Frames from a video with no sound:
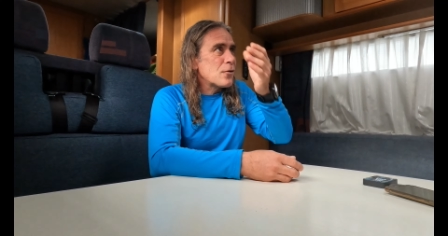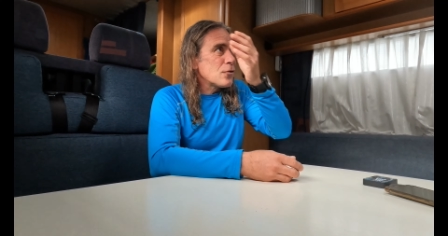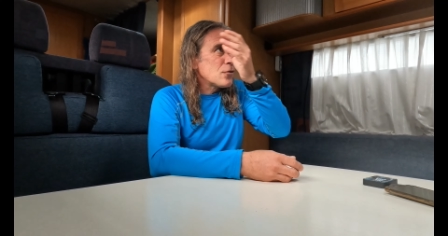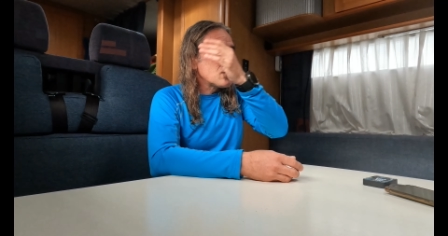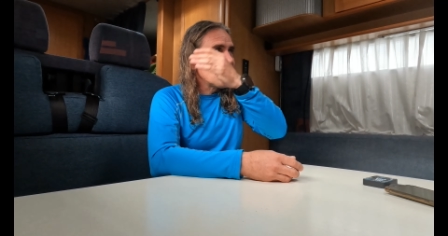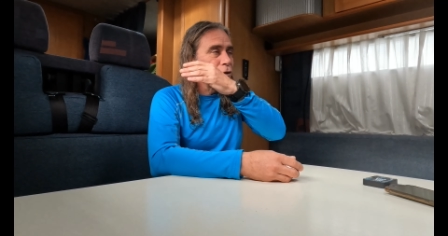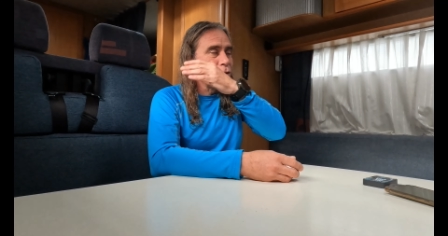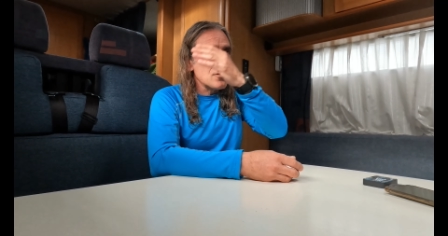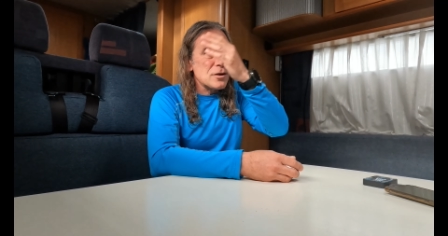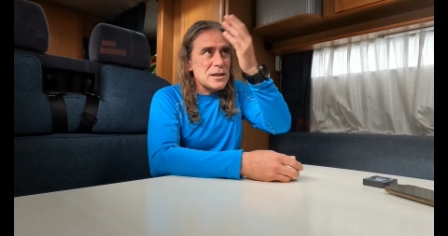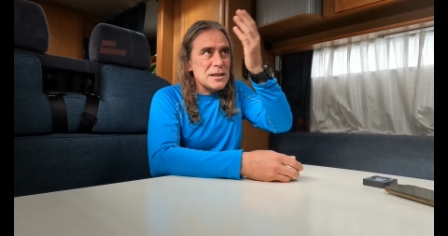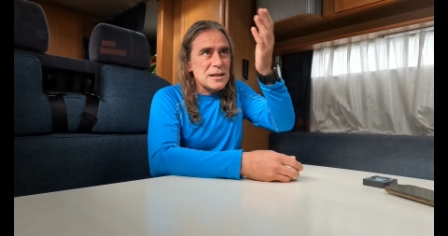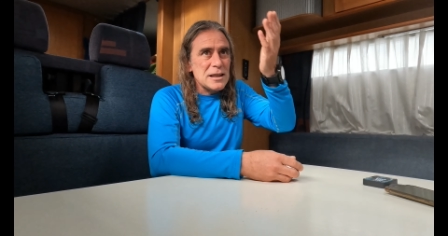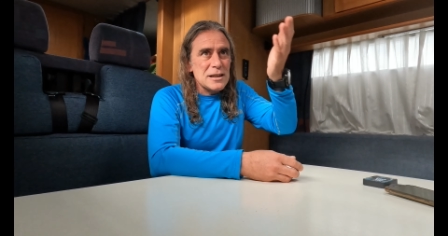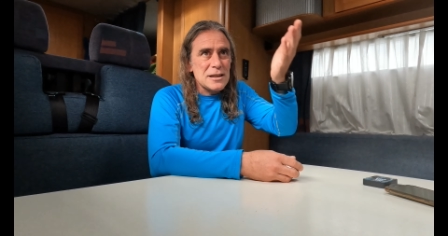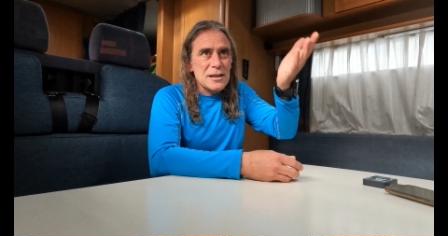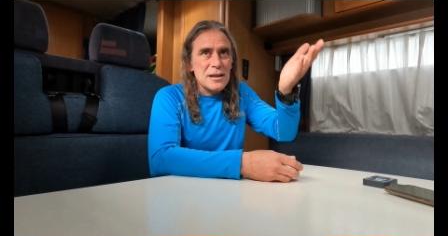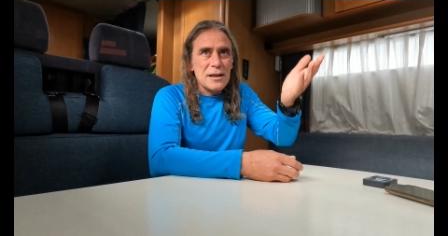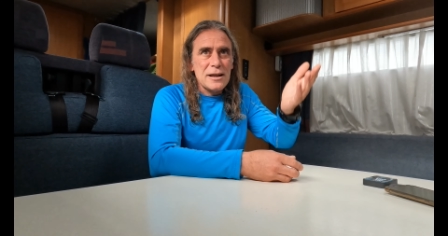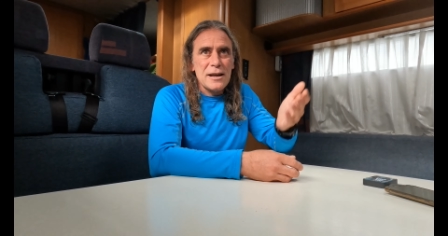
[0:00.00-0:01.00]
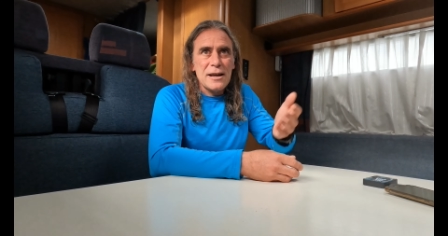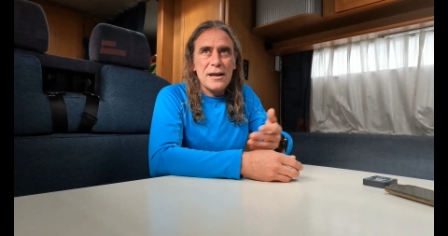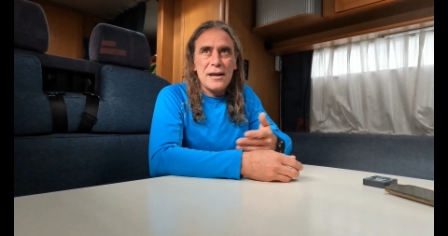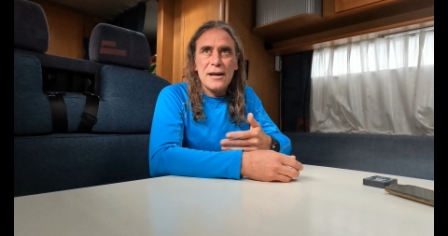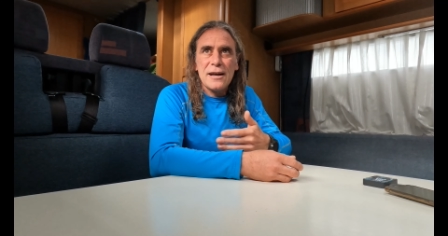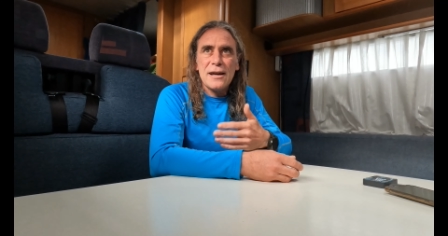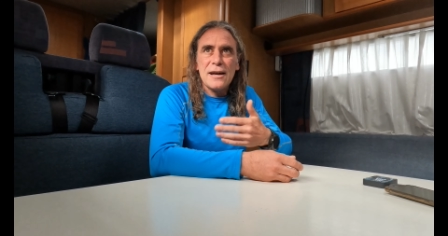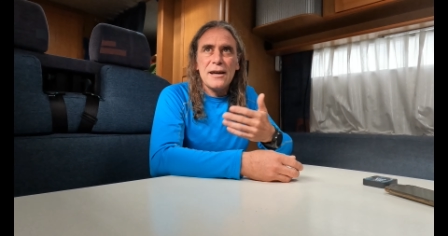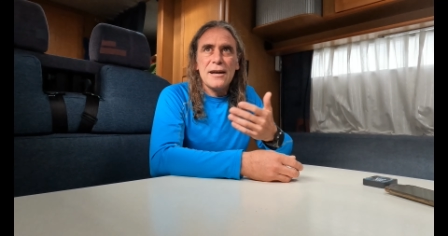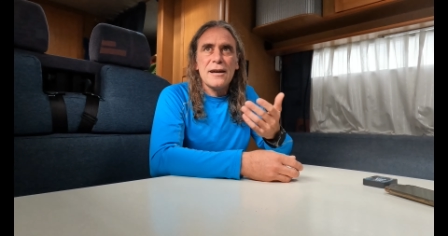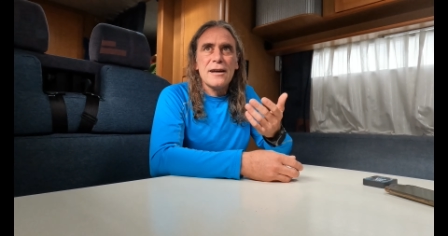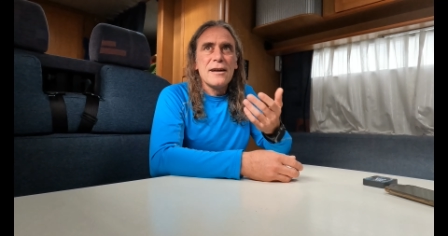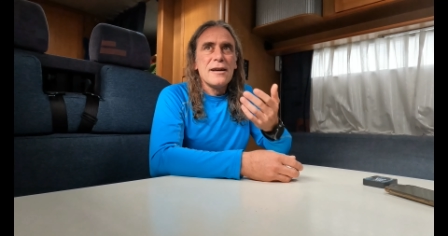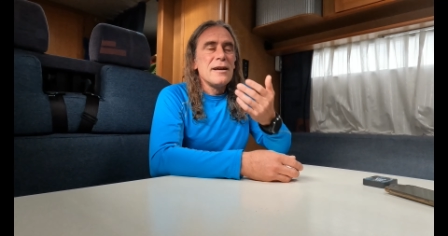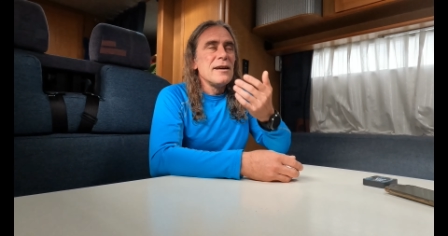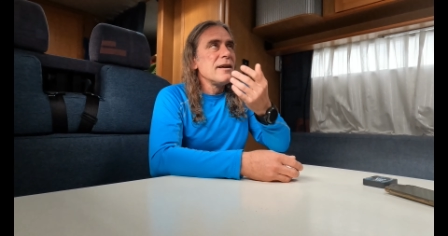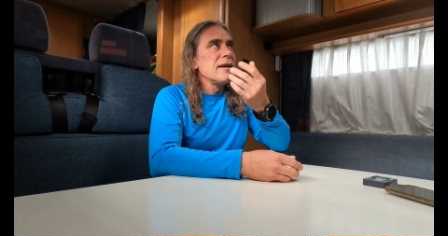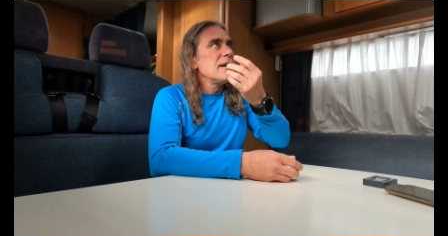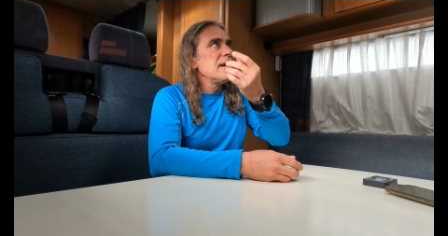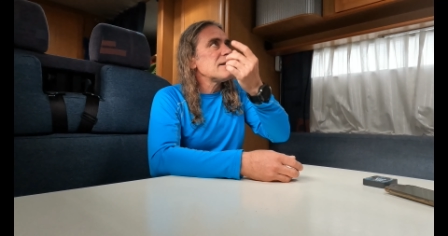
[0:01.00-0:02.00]
con todos estas, eh,
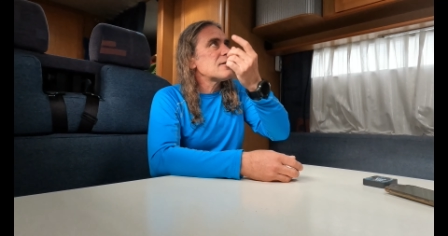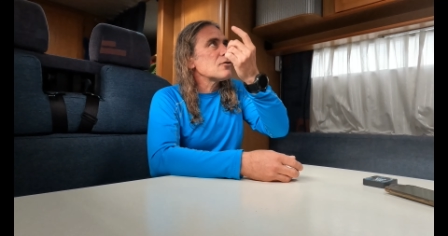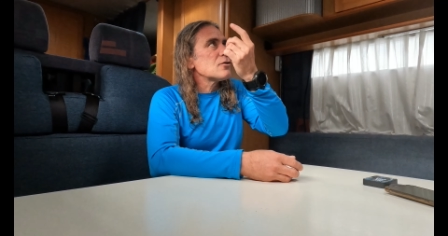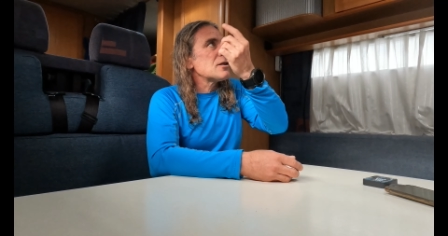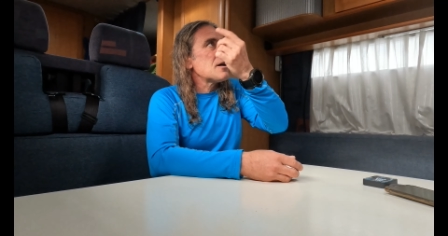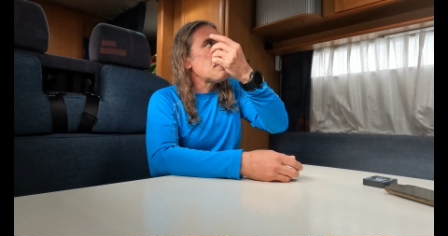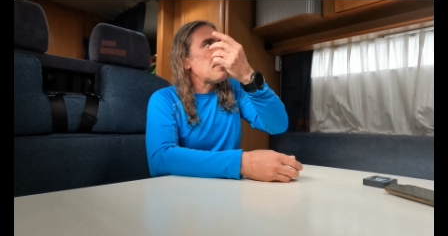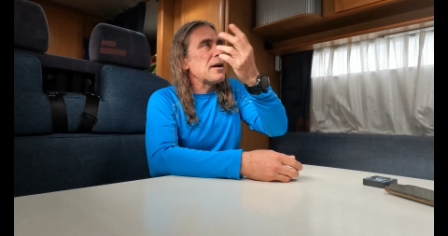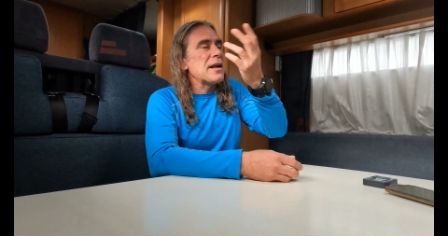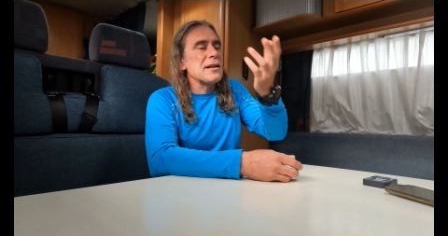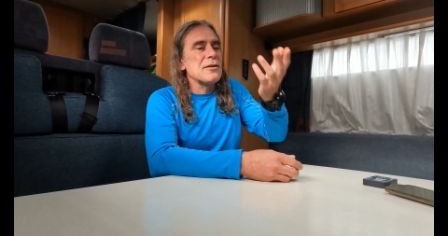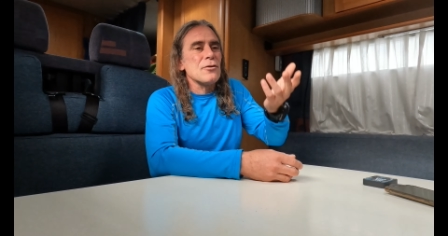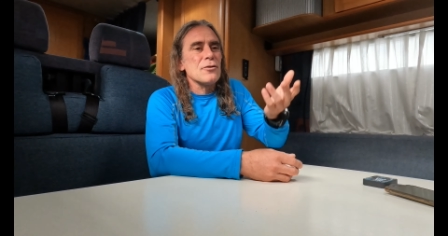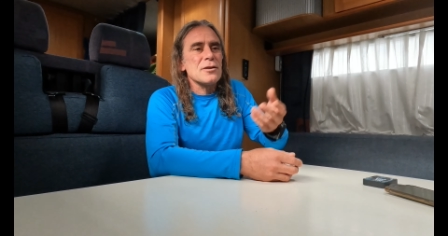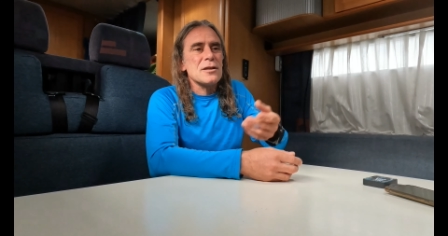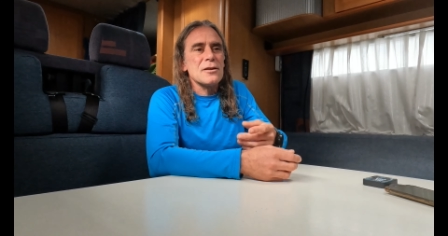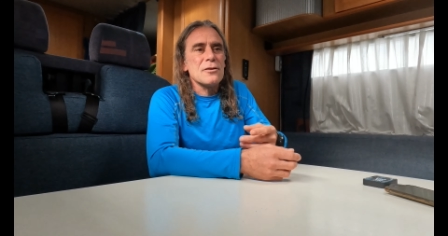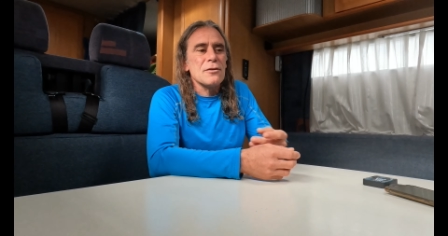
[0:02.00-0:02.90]
estos aparatos.